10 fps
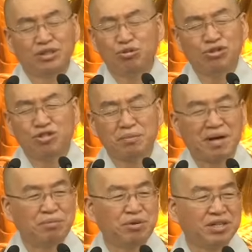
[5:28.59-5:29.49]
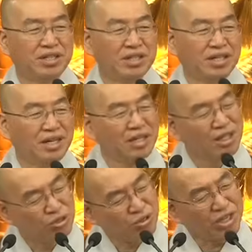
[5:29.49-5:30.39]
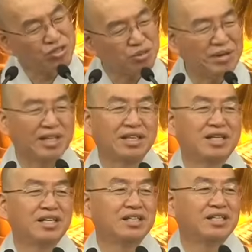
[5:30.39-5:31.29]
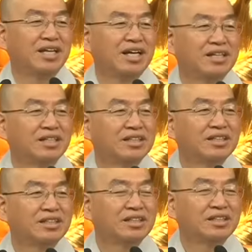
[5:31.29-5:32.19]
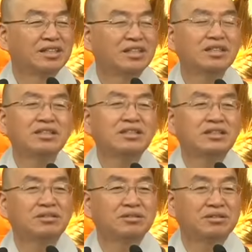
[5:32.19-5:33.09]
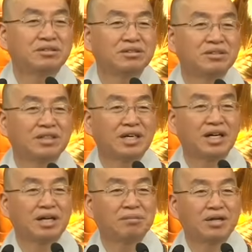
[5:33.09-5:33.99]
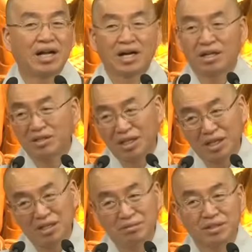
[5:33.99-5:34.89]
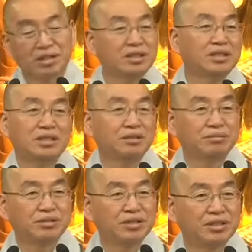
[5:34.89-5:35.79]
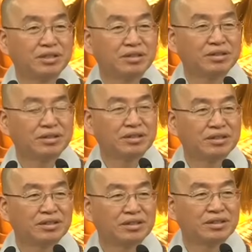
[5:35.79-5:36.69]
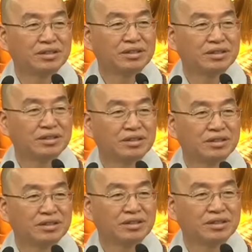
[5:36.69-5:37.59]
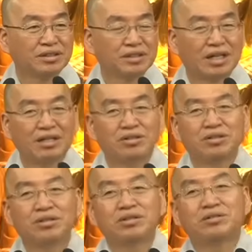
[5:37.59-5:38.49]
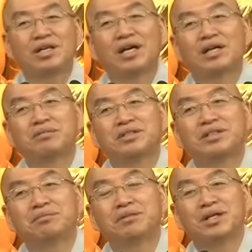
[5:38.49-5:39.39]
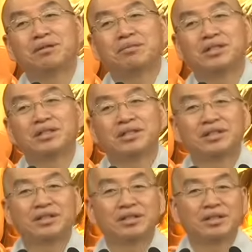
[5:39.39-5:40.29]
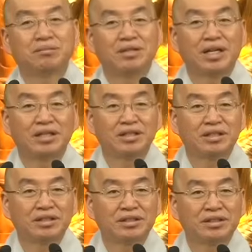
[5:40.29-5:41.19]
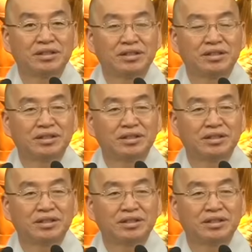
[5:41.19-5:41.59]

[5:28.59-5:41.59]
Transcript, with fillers: 눈이 좀 안 보이는데 귀가 좀 안 들리는데 이런 식으로 생각하면 아까도 얘기했지만 끝이 없어요. 어. 아이고 우리 할아버지에 비하면 참 나는 어?